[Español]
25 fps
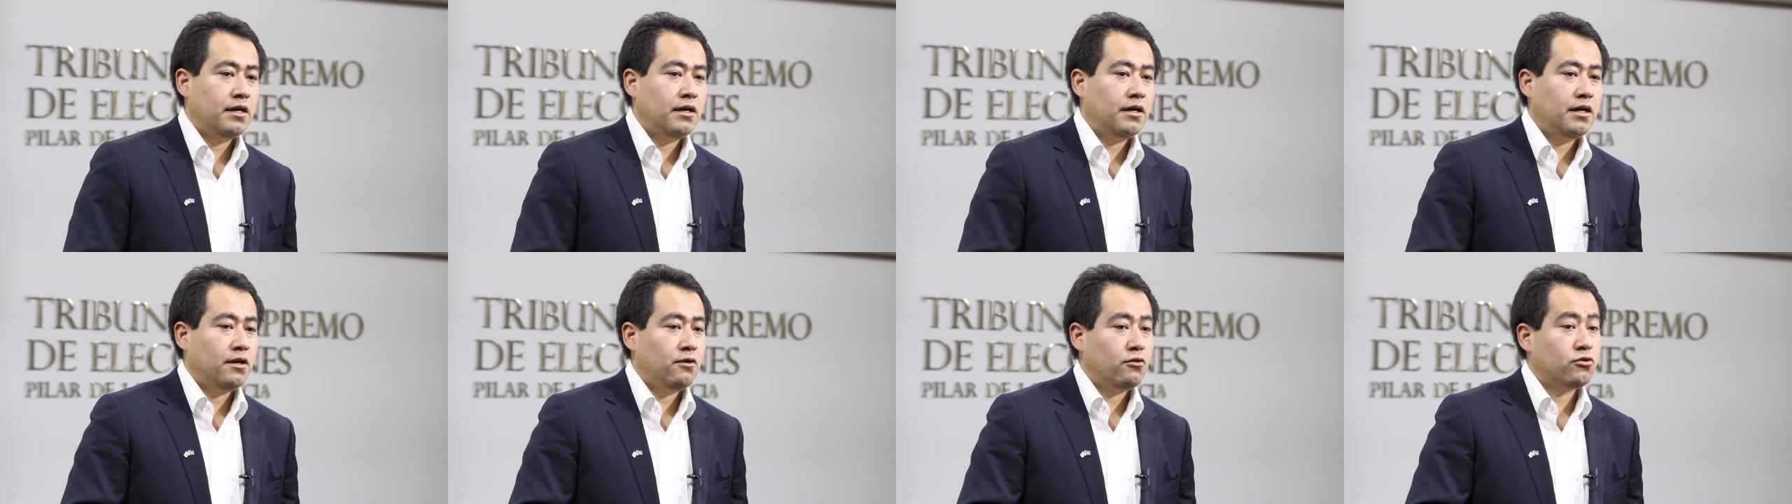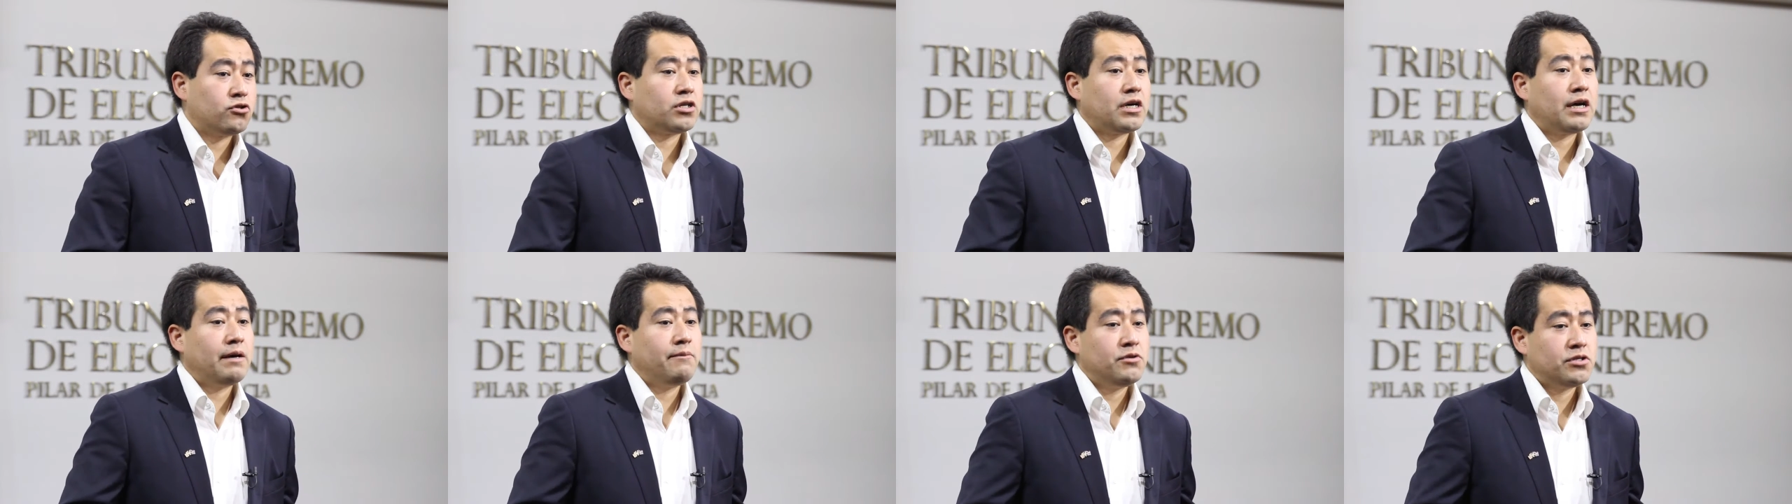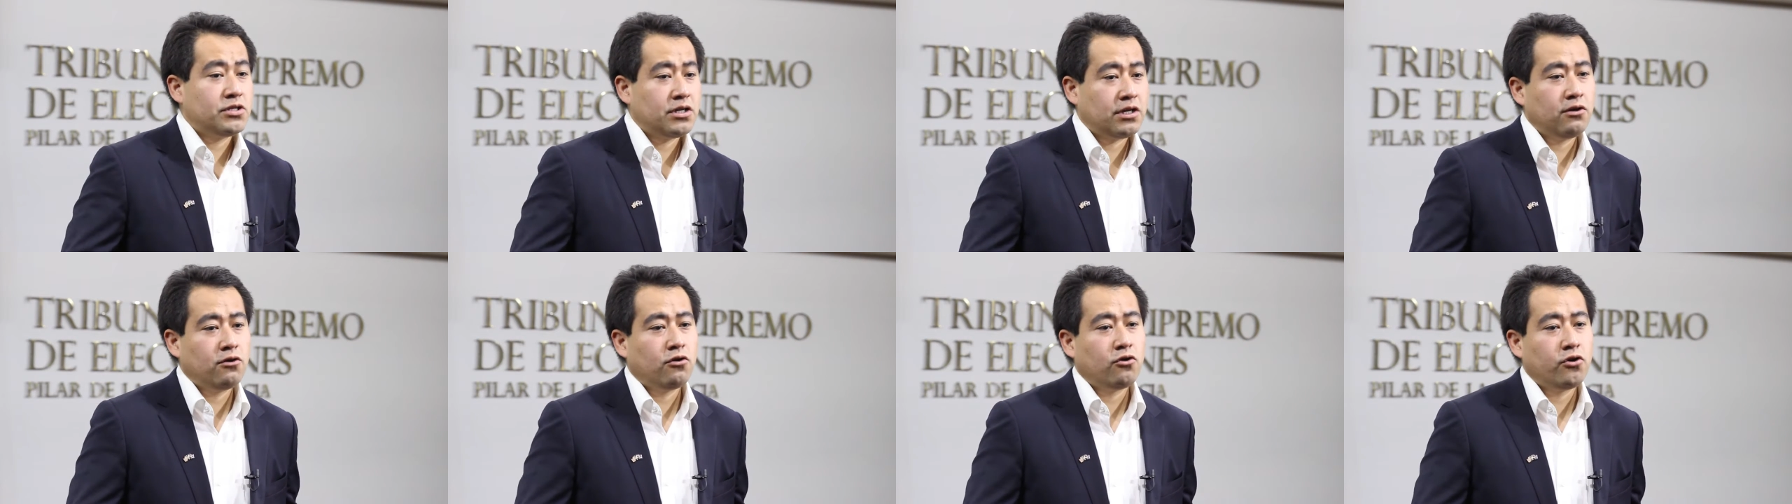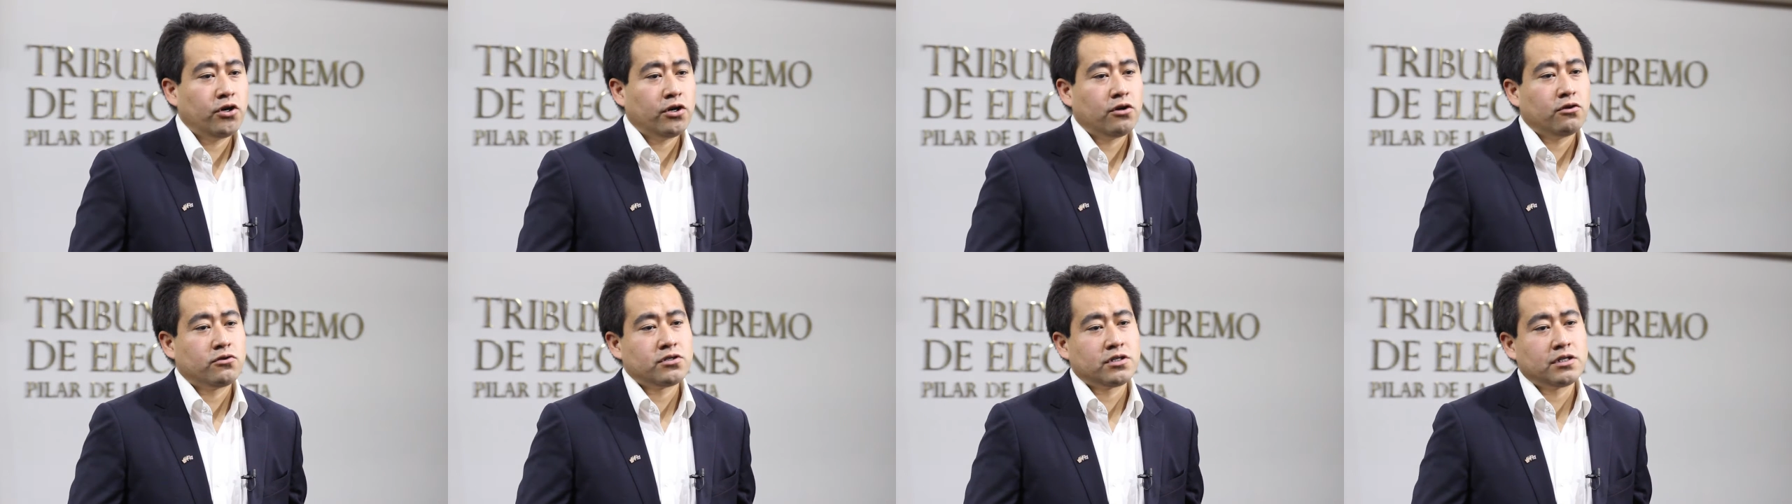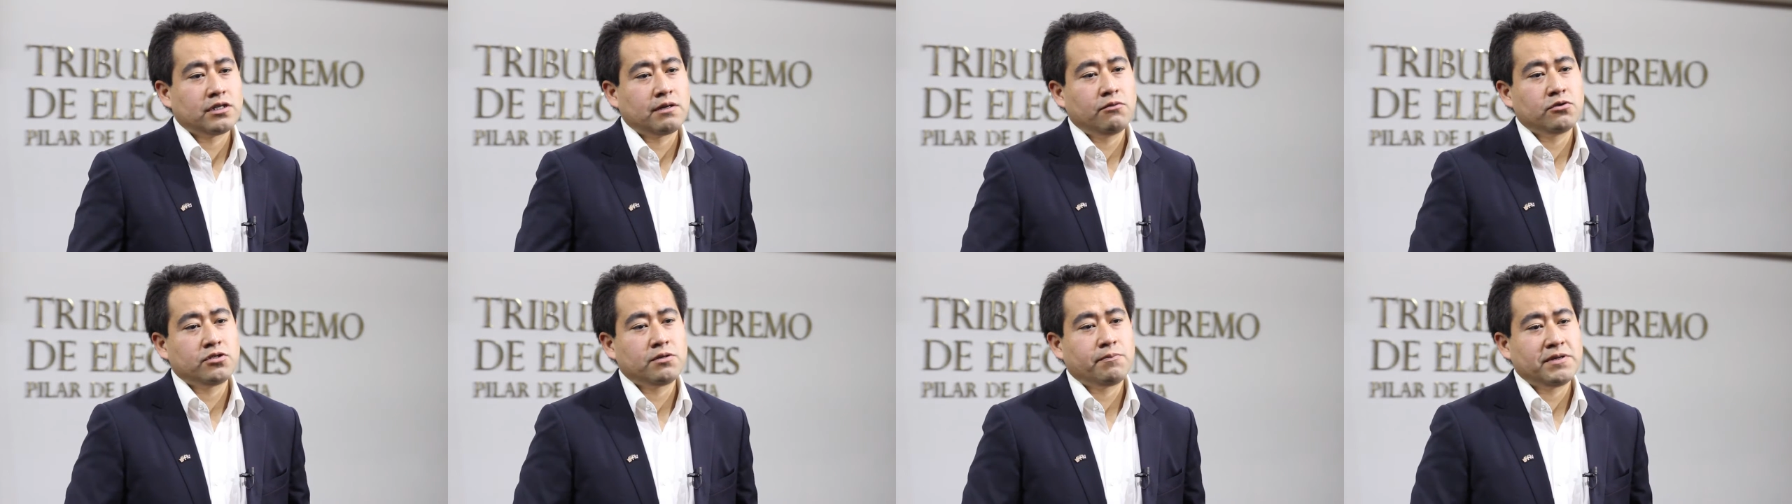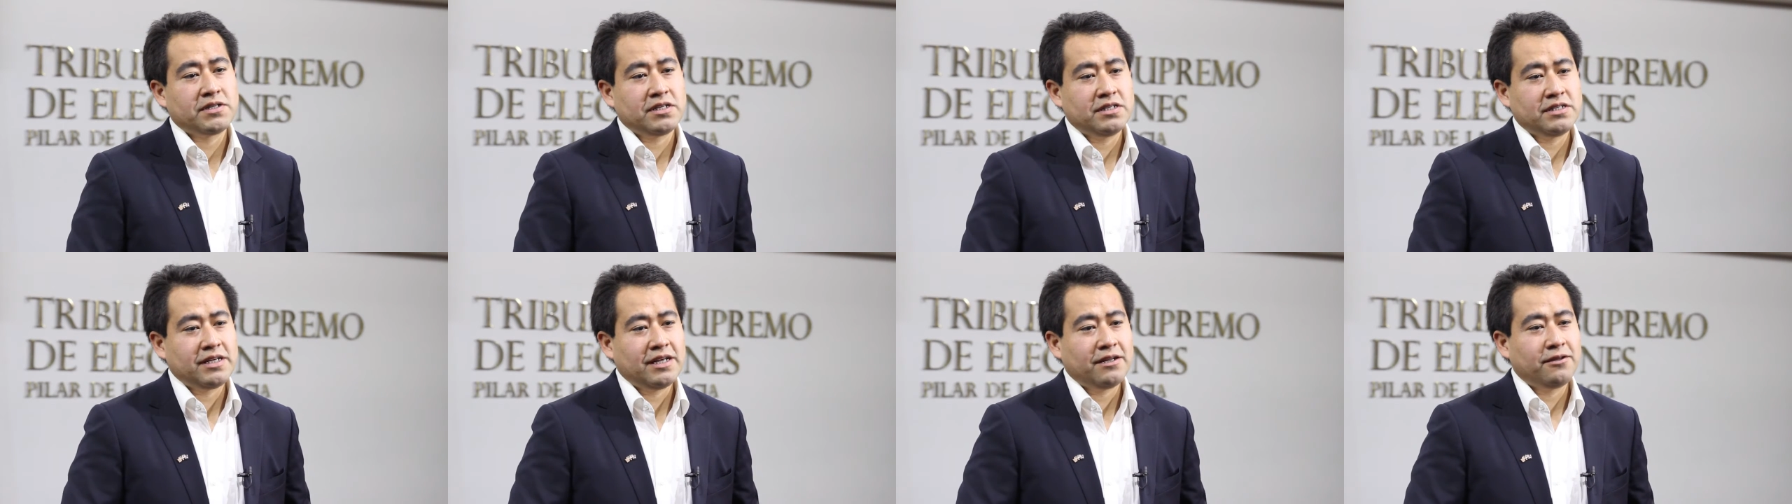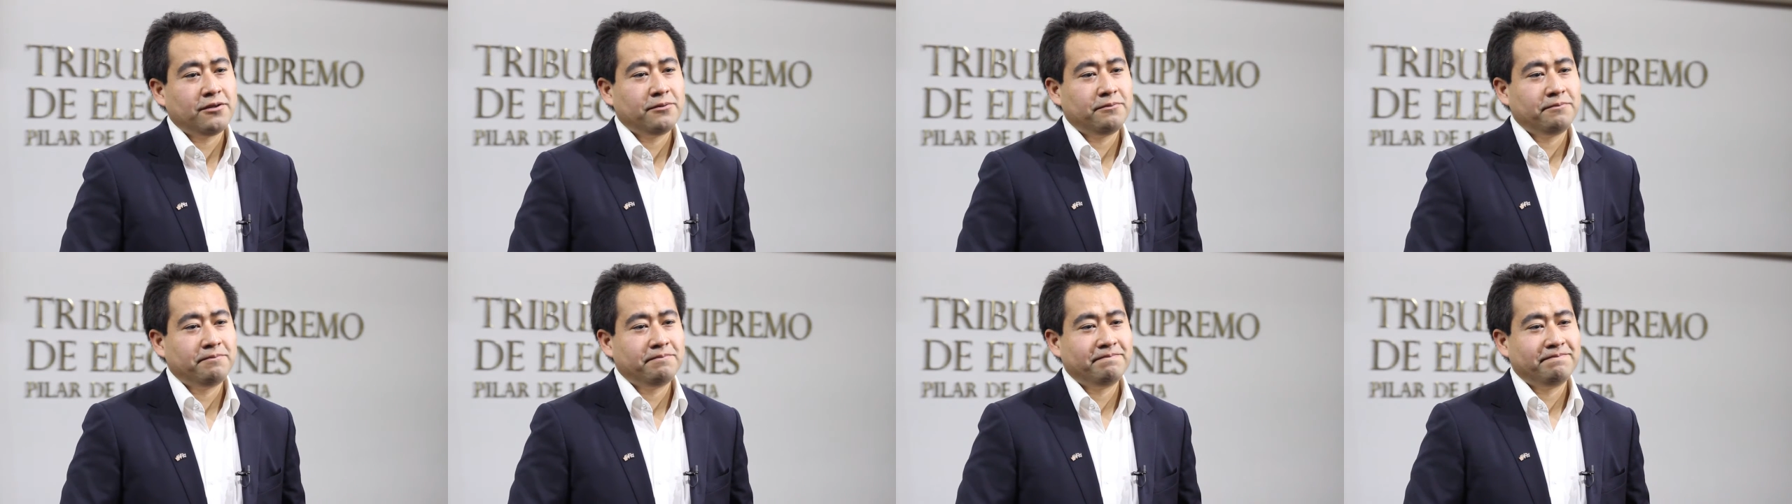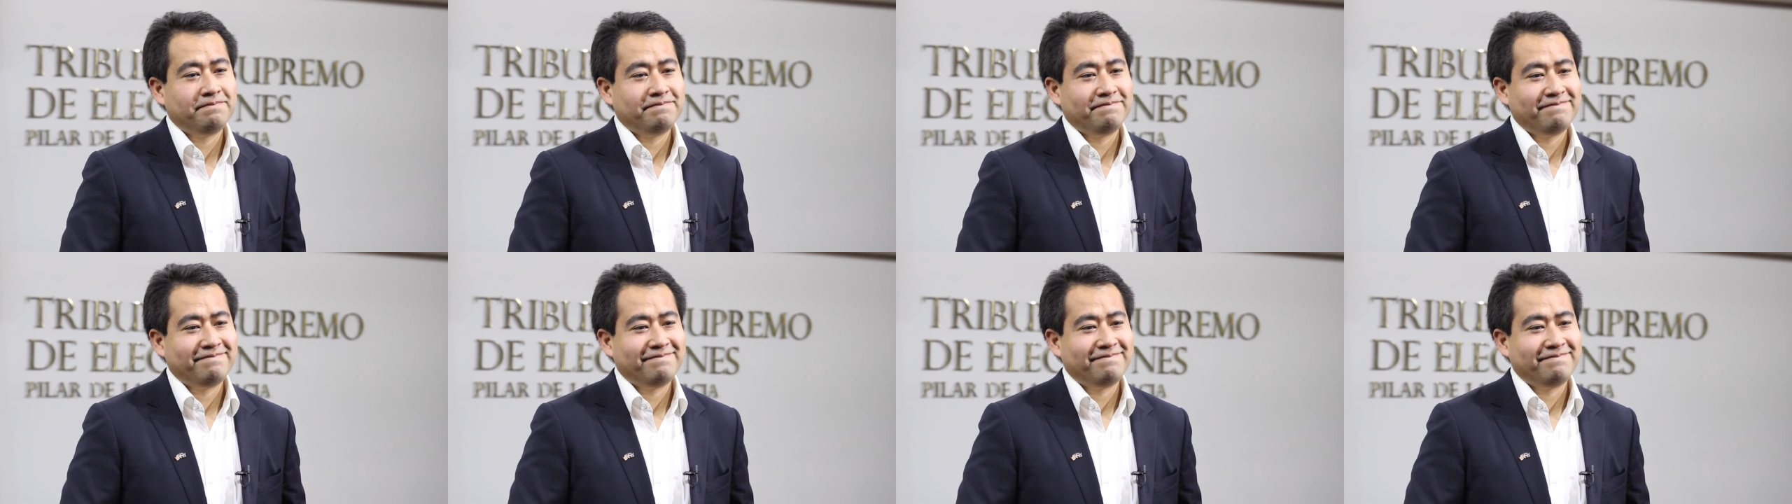los cambios tecnológicos que estamos presenciando.